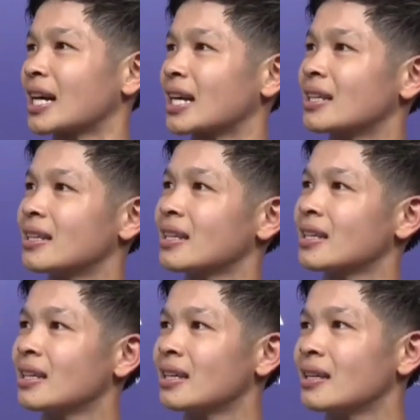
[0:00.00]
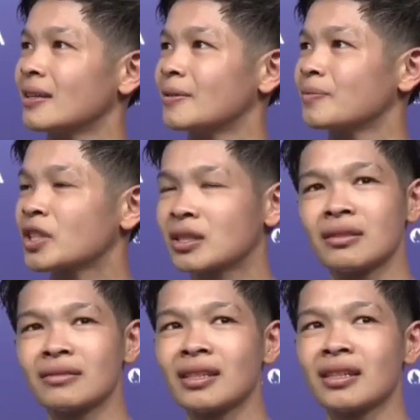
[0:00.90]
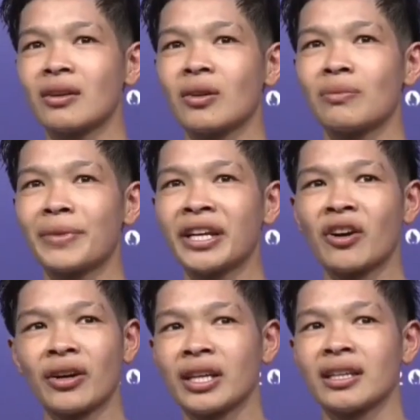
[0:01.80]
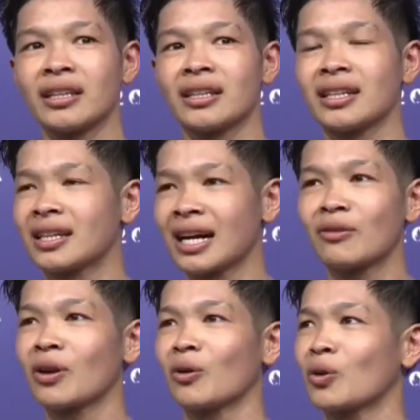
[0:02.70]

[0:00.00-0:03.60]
เพราะว่าถ้าเจอแบบนี้บ่อย ๆเขาก็มีท้อเหมือนกันค่ะอืม